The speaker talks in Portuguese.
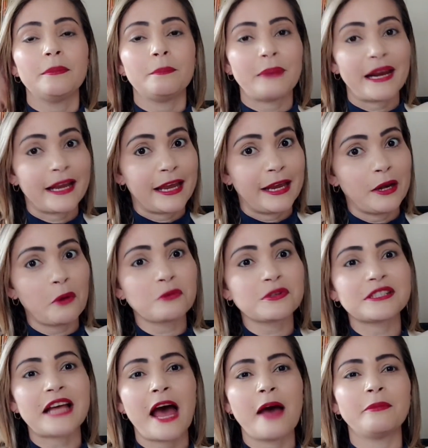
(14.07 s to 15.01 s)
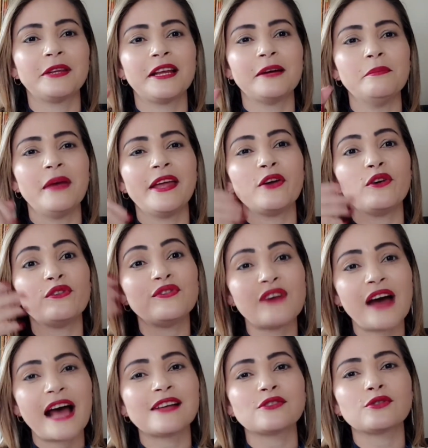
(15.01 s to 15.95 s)
para quem não sabe também, eu
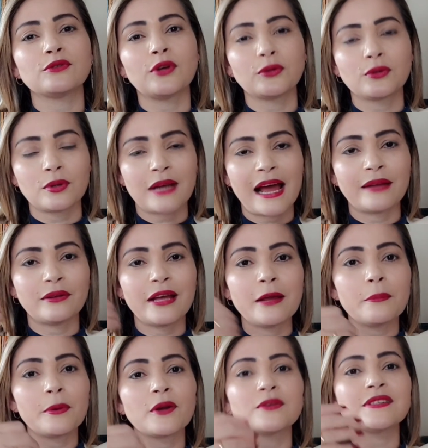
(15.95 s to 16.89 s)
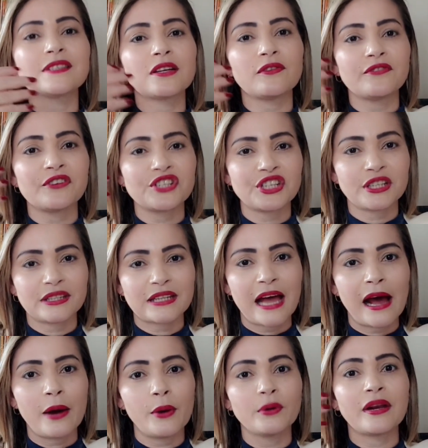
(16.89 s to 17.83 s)
faço doutorado em produção
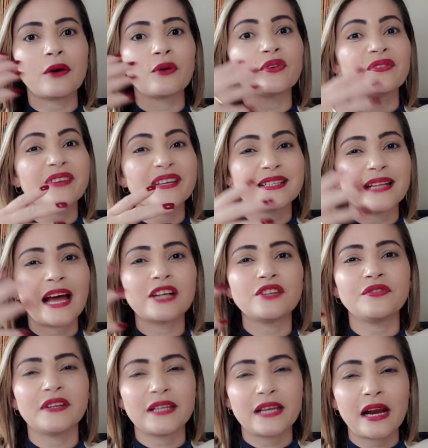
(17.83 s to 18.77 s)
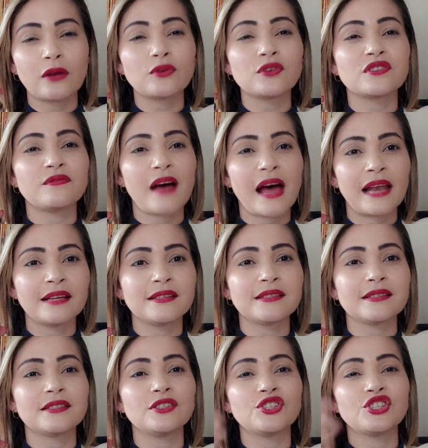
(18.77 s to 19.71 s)
vegetal na Universidade Federal dos
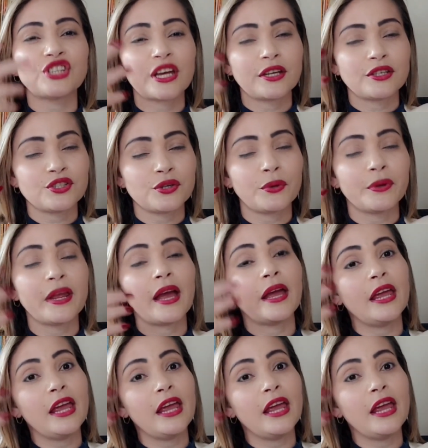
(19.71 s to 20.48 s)
Vales de Jequitinhonha